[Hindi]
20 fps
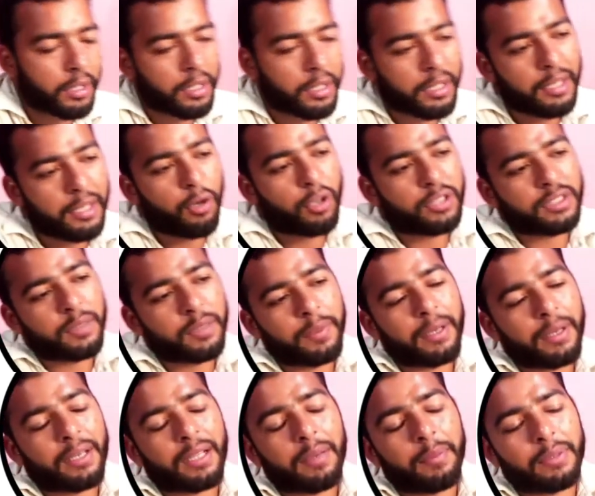ई डॉट
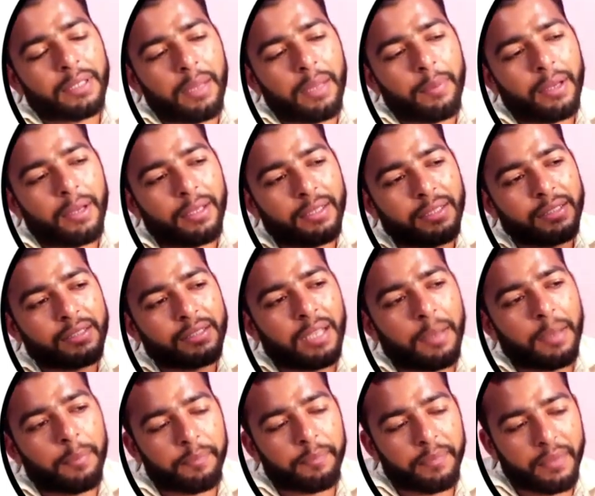सिपलेट का मतलब है कि जिस
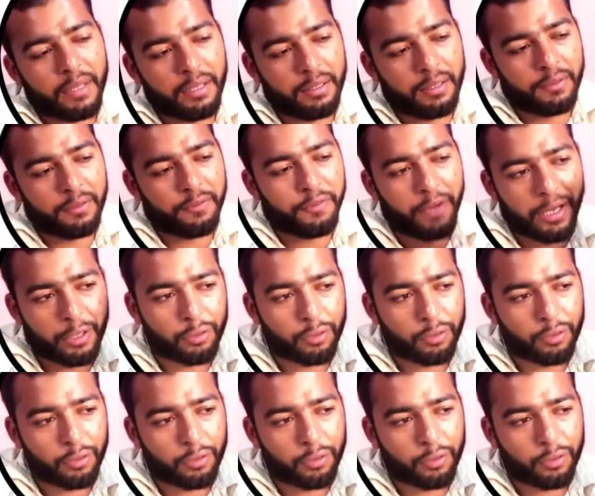हम फाइल